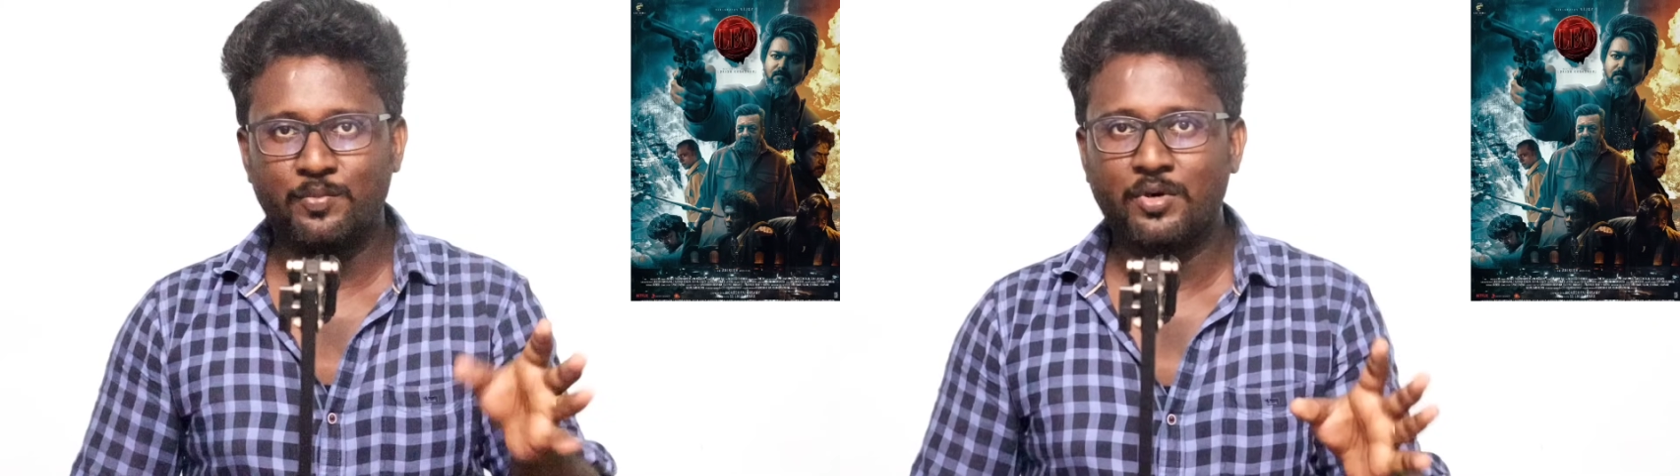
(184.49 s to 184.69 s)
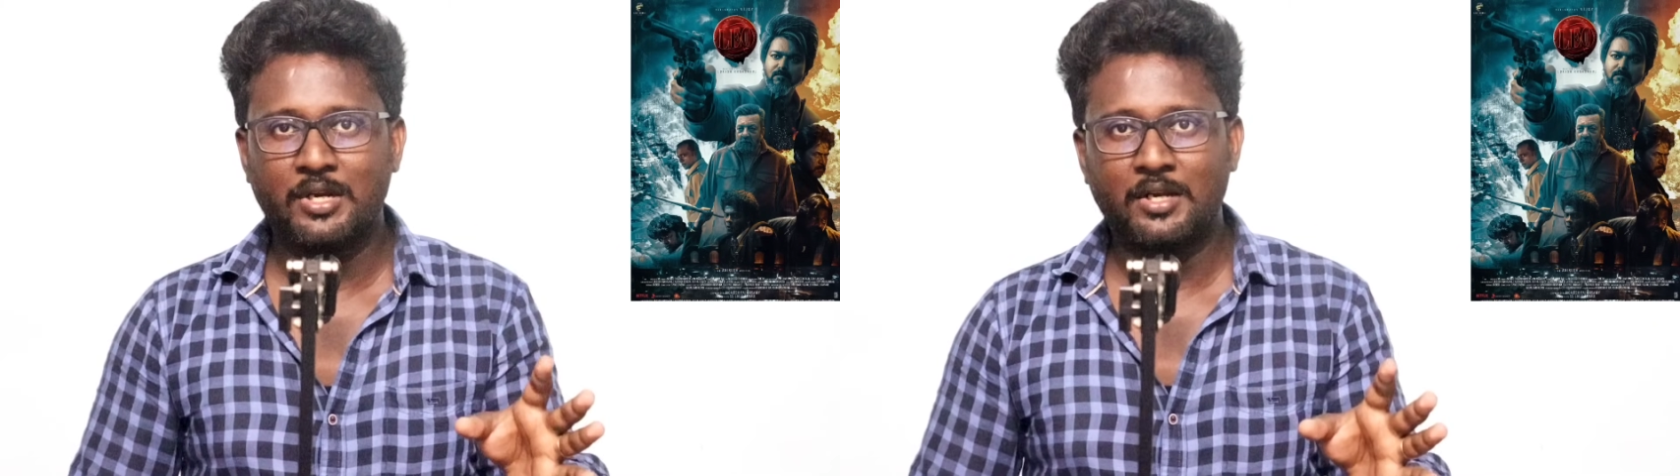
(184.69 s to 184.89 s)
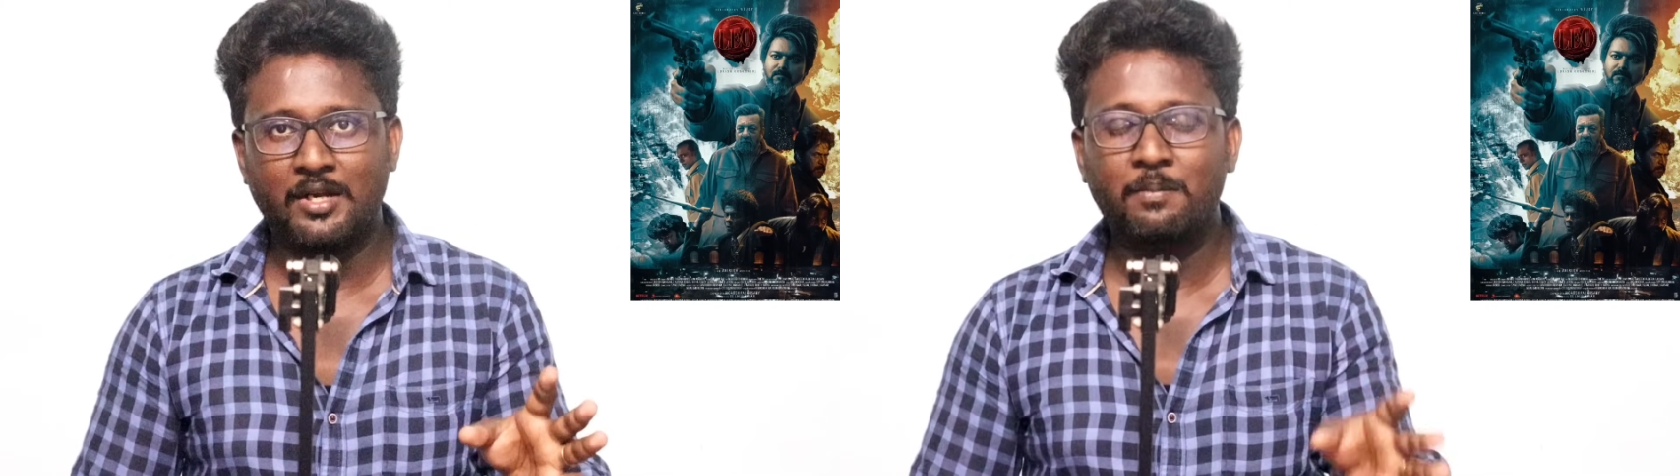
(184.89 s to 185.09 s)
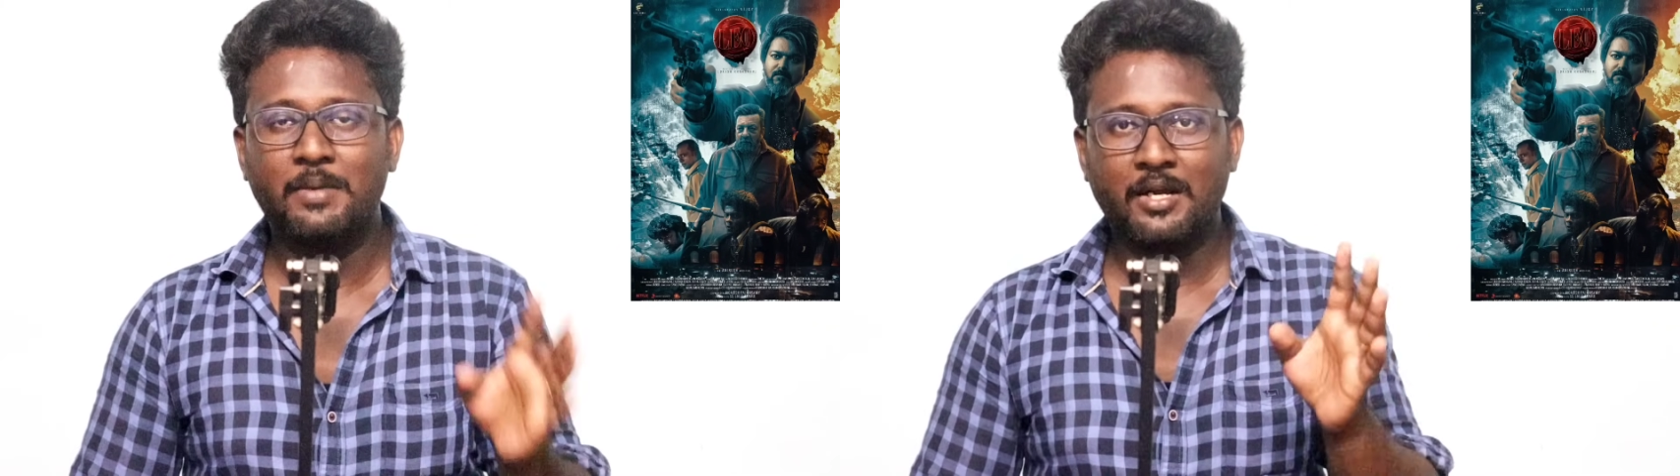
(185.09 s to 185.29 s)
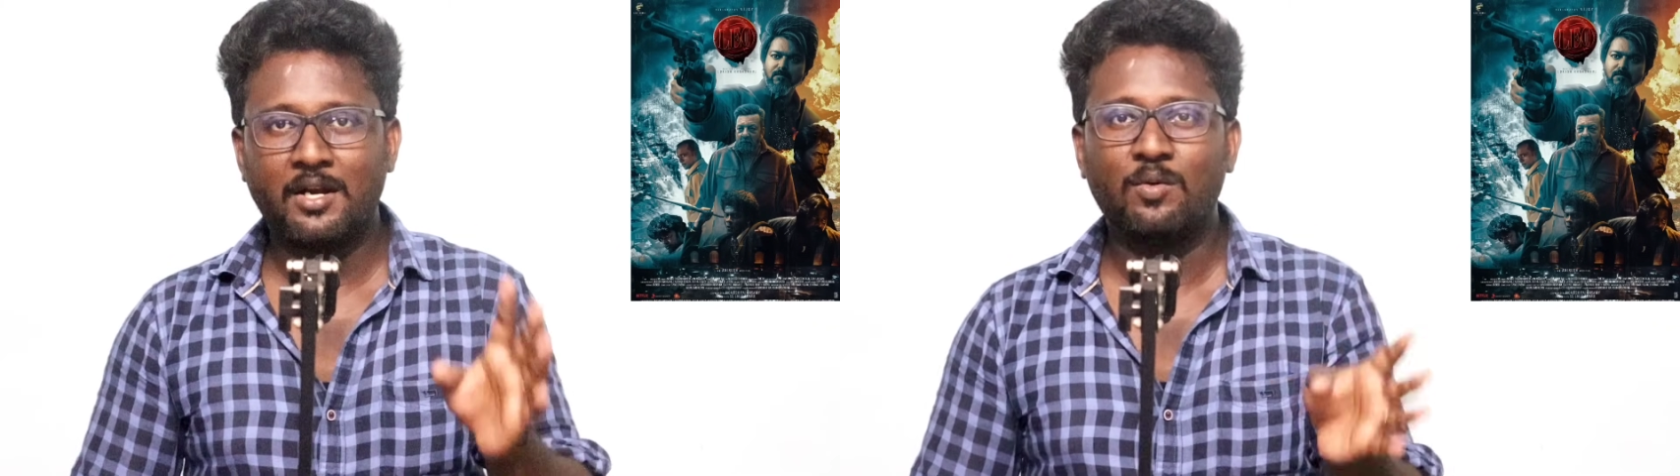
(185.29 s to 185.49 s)
போட்டுக்கலாம்
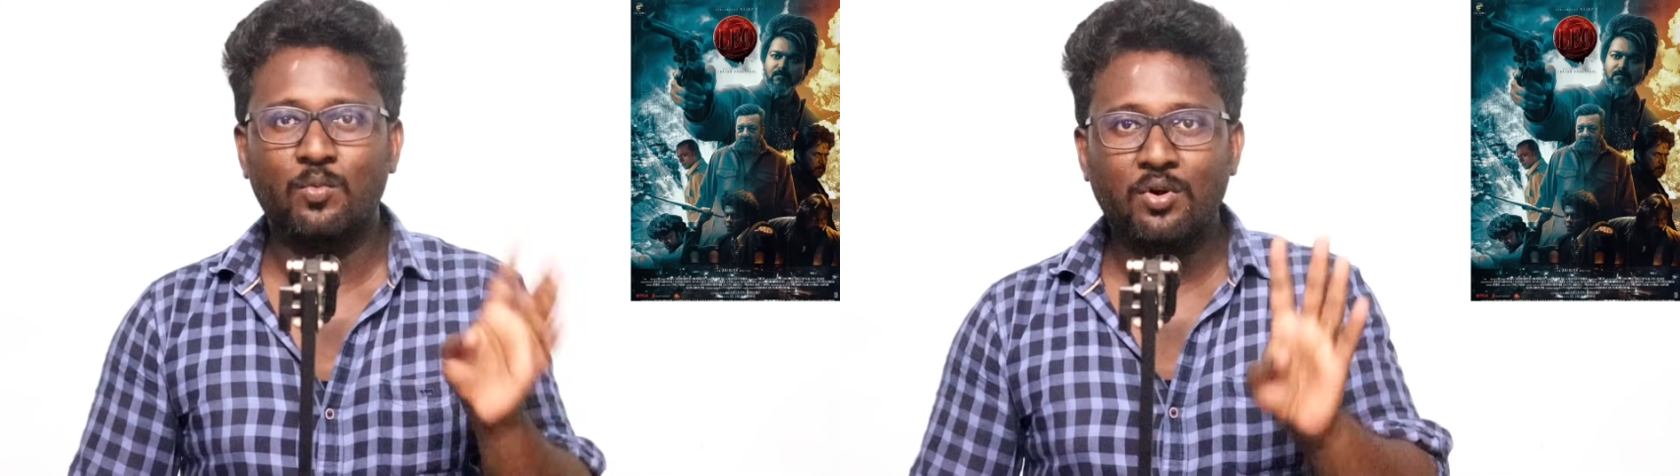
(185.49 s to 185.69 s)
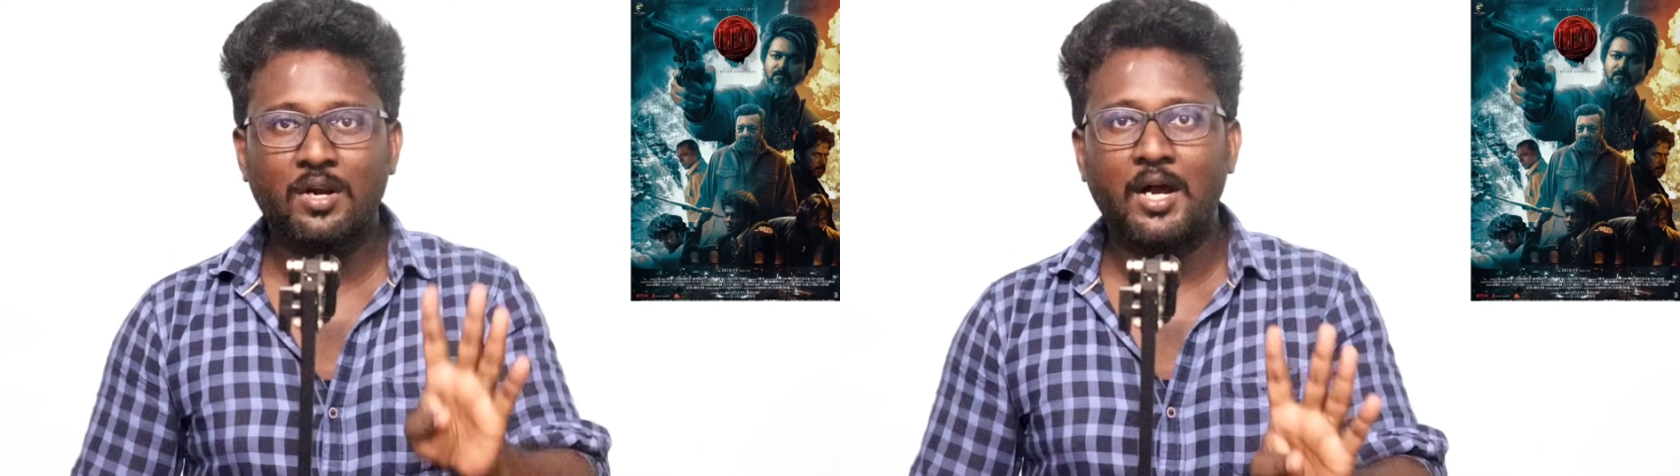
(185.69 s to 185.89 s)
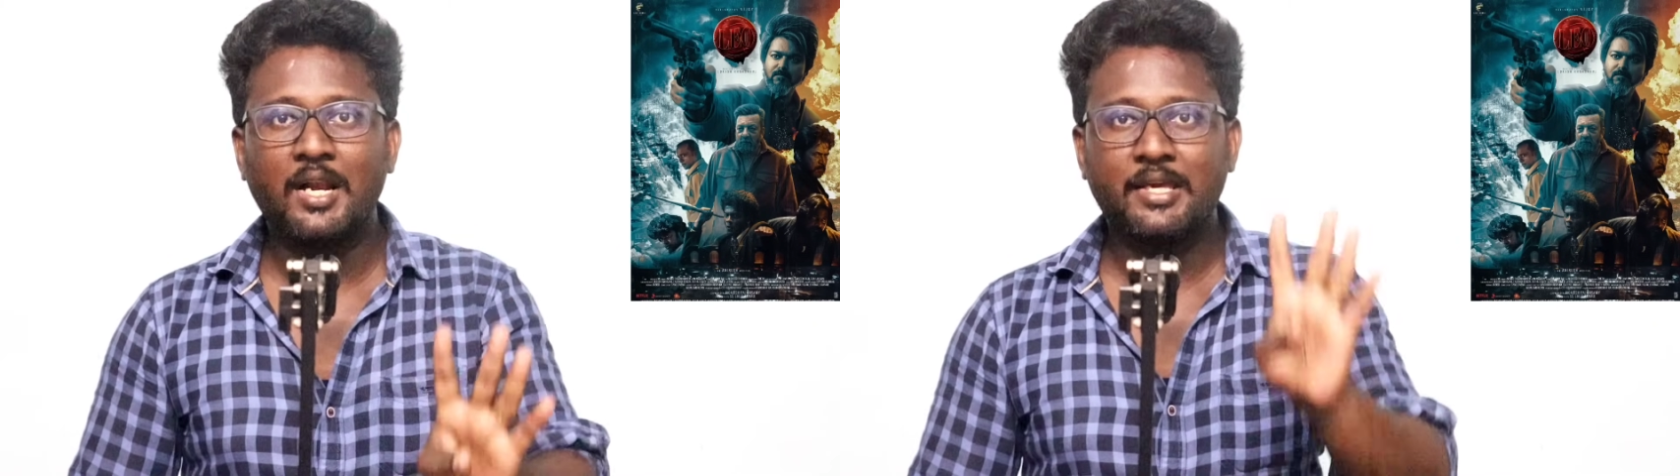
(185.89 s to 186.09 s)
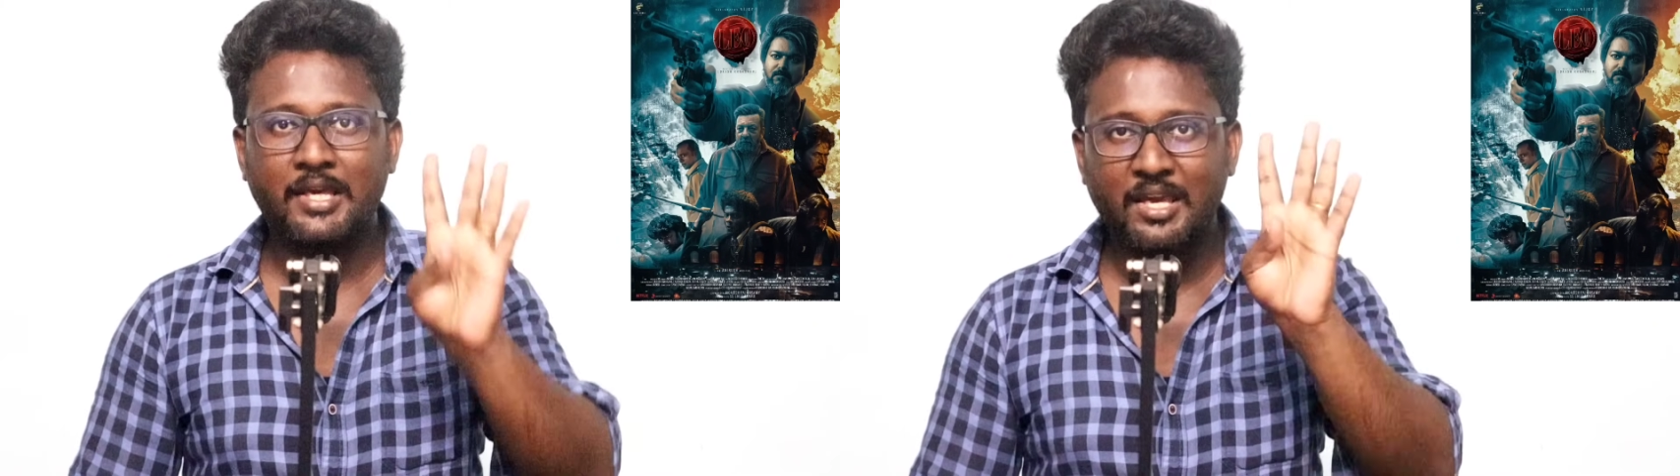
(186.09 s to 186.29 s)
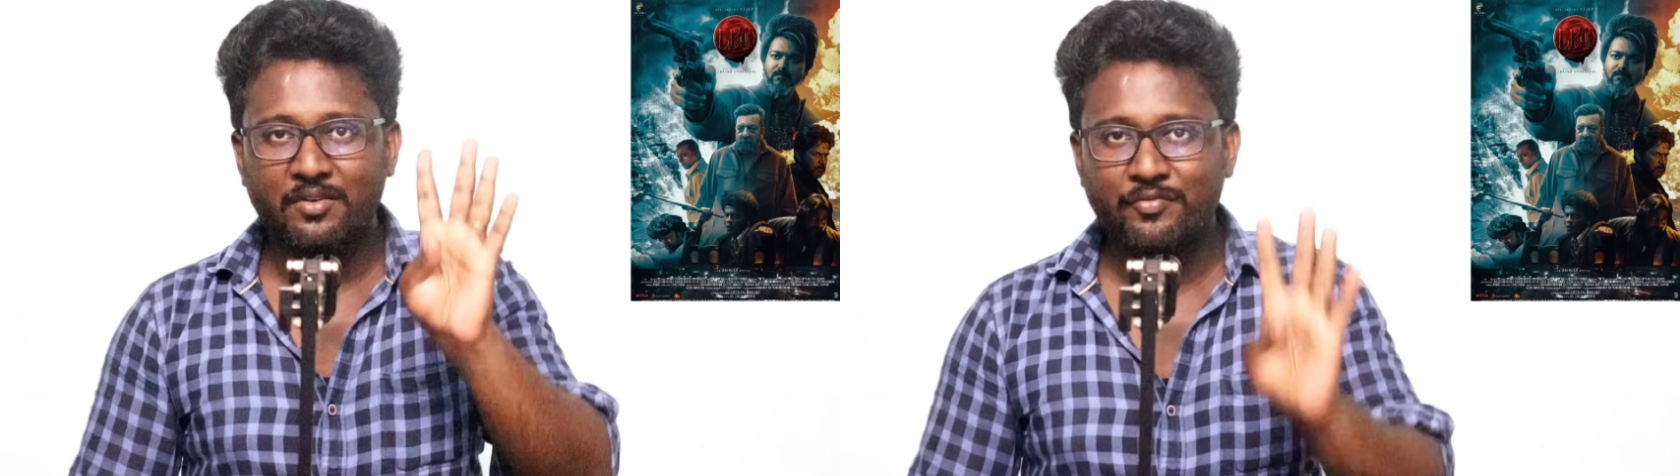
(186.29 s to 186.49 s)
பட் ஆனால் ஒரு நாளைக்கு